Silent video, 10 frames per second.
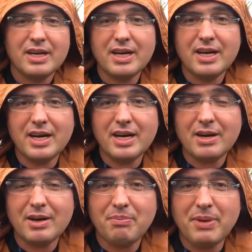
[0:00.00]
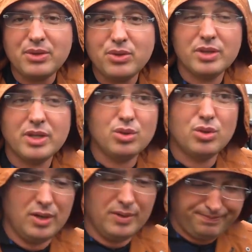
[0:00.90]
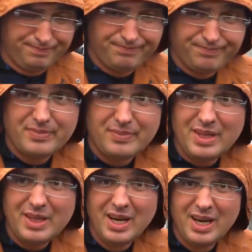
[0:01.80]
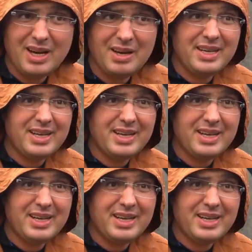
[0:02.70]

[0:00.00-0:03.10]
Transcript: э, партию на дно, э, не